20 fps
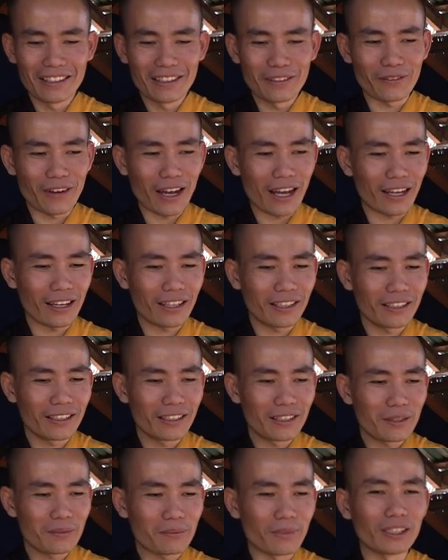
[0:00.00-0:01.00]
và
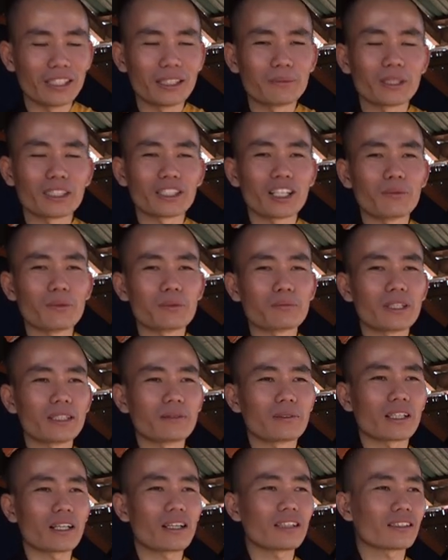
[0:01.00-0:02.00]
bình thường mình ngồi một
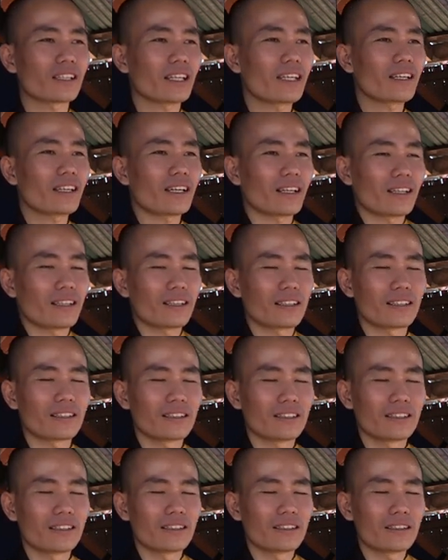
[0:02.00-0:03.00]
mình có một tiếng à
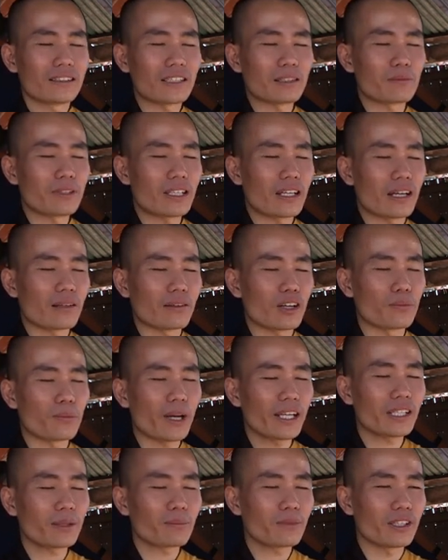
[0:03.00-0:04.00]
sao bây giờ ngồi
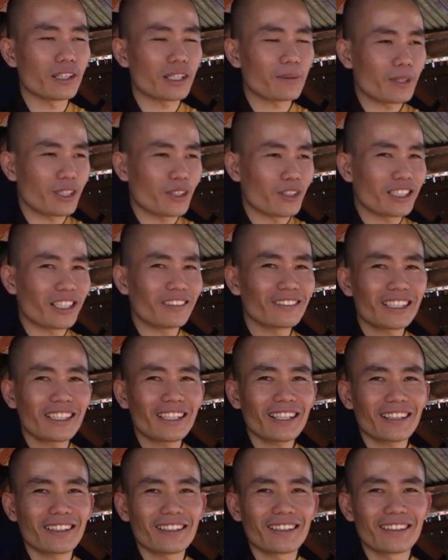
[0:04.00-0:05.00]
mấy trăm người cái mình ngồi 6
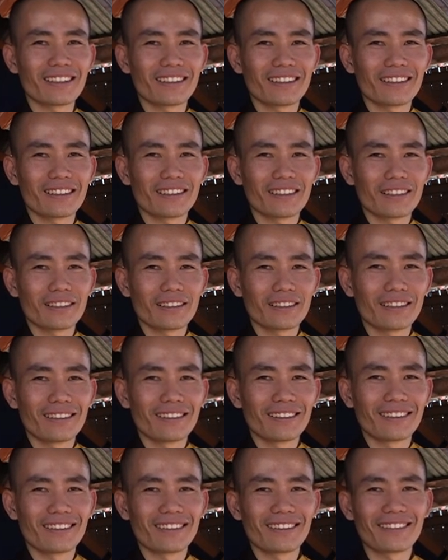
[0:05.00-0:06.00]
tiếng
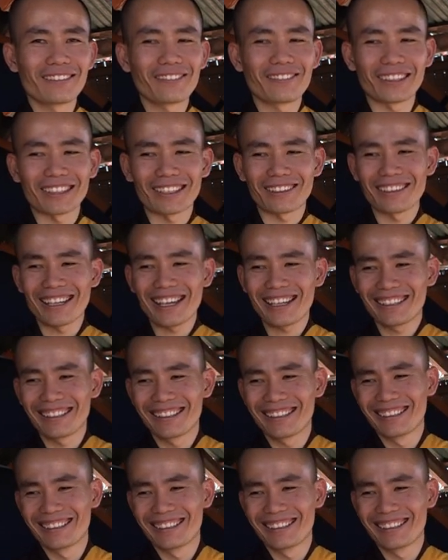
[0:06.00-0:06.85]
mình cầu danh